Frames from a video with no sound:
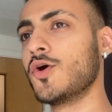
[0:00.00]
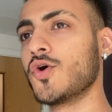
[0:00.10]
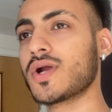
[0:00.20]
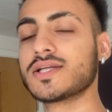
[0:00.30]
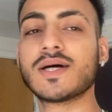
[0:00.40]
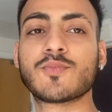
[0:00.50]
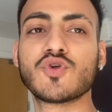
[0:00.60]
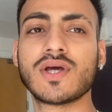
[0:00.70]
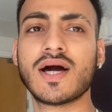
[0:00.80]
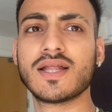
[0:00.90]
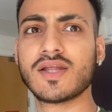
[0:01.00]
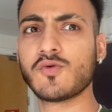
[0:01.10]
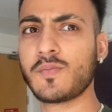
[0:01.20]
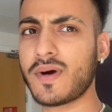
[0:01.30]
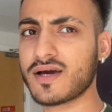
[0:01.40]
और आज आपको दिखाते हैं
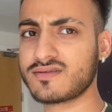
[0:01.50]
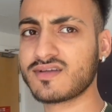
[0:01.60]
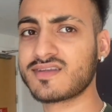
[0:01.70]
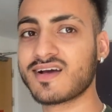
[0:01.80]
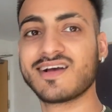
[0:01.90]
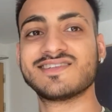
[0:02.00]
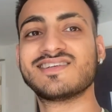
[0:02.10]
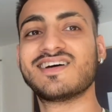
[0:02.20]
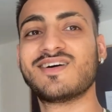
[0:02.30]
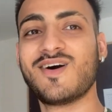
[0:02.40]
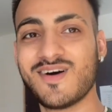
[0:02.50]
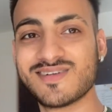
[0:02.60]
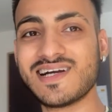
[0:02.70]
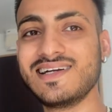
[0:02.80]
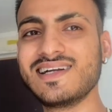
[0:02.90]
वो पार्क दिखता कैसा है और
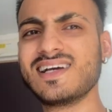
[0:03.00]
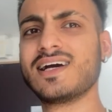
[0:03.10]
राइट